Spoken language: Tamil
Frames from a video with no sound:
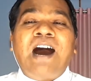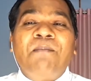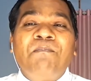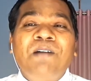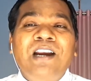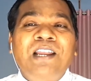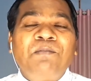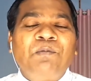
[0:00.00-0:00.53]

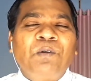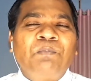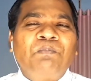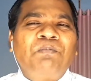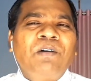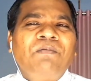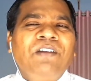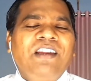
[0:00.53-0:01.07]
அமல
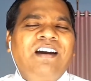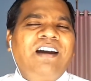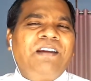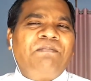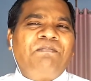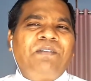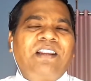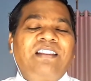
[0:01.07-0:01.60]

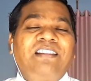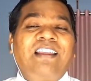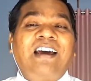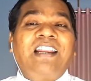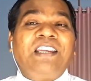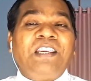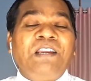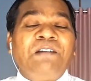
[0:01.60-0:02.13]
உற்பவியாய்
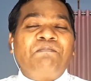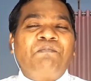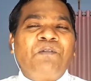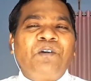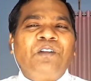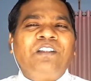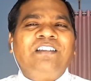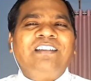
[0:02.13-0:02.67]
பிறந்தார்
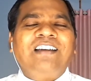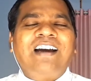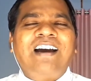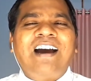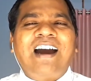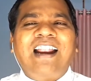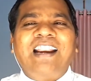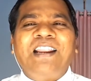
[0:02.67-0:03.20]
இப்பொழுது
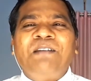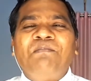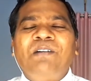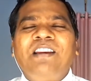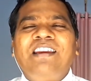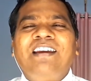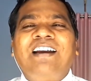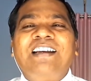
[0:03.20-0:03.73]

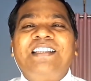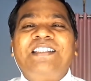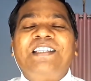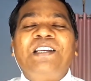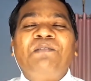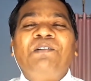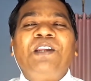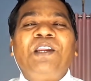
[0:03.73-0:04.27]
அன்னைமரியால்
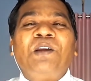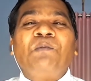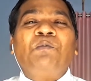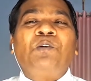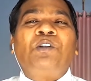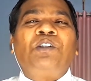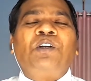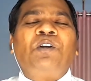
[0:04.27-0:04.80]
சிலுவையை
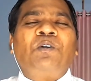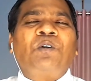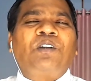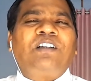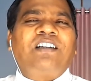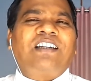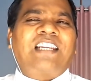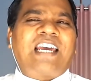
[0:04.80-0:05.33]
உற்று
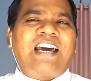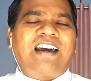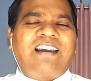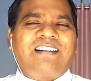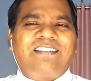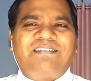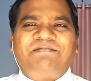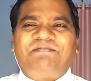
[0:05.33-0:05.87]
நோக்குகிறார்